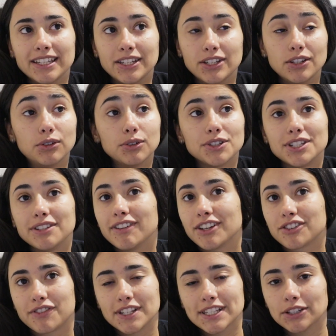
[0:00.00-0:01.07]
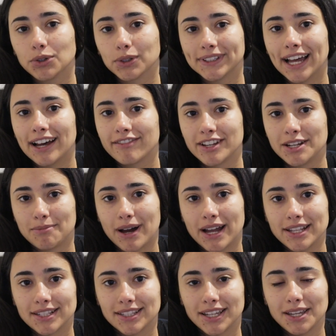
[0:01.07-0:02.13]
E, inclusive, às vezes adotava
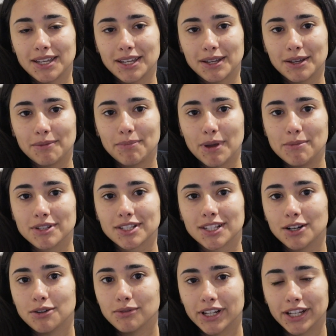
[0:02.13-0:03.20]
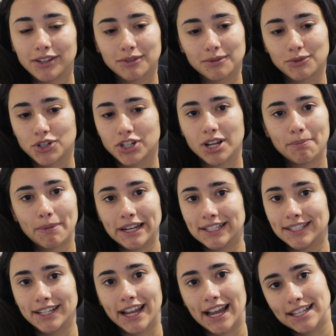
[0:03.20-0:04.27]
animais sem permissão, né? Um dia
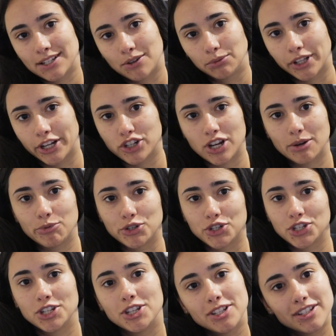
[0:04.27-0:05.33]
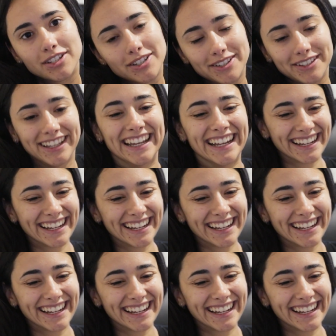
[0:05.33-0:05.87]
apareci em casa com três jabutis e